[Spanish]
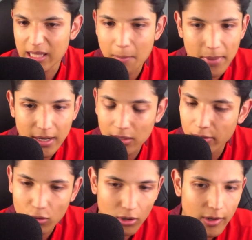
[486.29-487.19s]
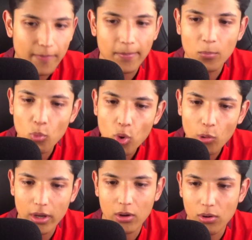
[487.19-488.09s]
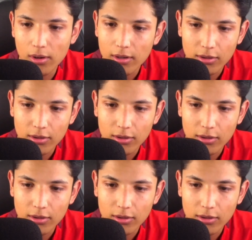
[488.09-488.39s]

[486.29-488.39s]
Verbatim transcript: tempranito el gol, muy buen gol.